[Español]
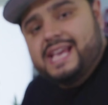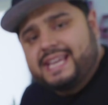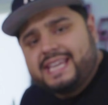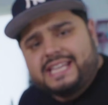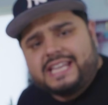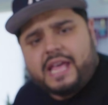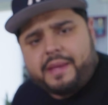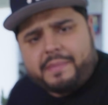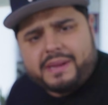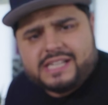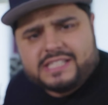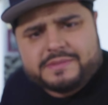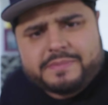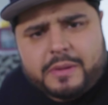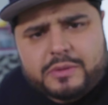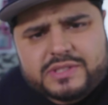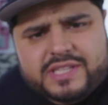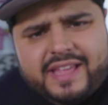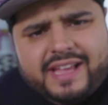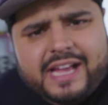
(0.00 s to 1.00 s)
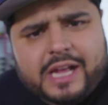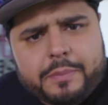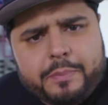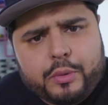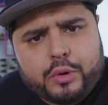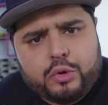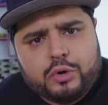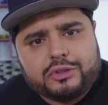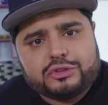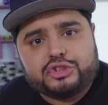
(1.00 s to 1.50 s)
Y aquí nada más las vamos a dejar
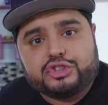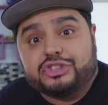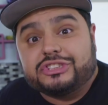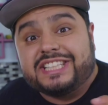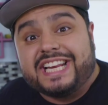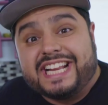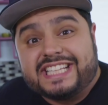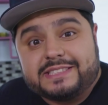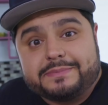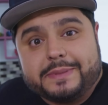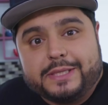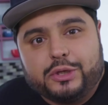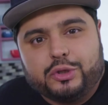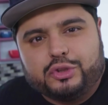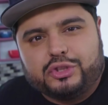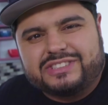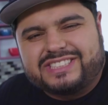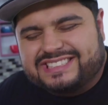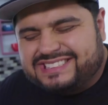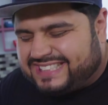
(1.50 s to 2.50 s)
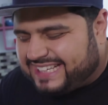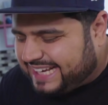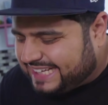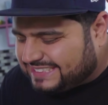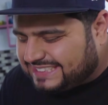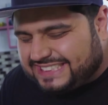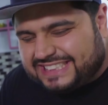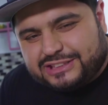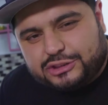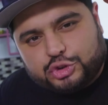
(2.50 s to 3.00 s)
por unos 3 minutos hasta
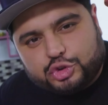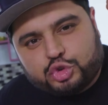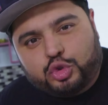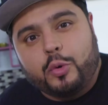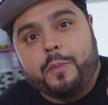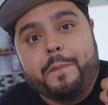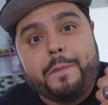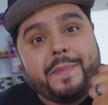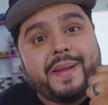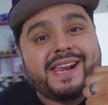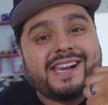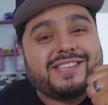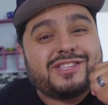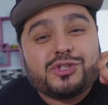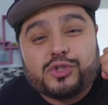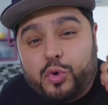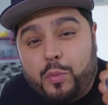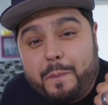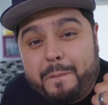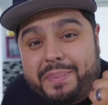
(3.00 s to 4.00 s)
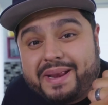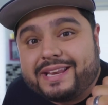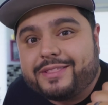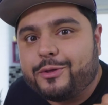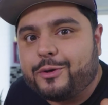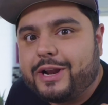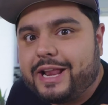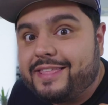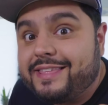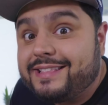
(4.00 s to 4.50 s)
que estén súper, súper
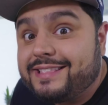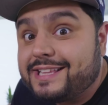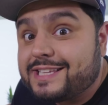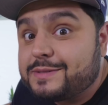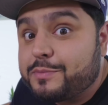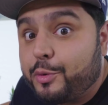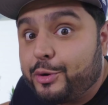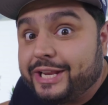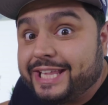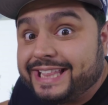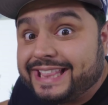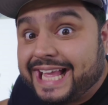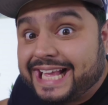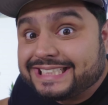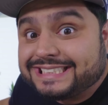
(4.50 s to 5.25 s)
doraditas, bonitas.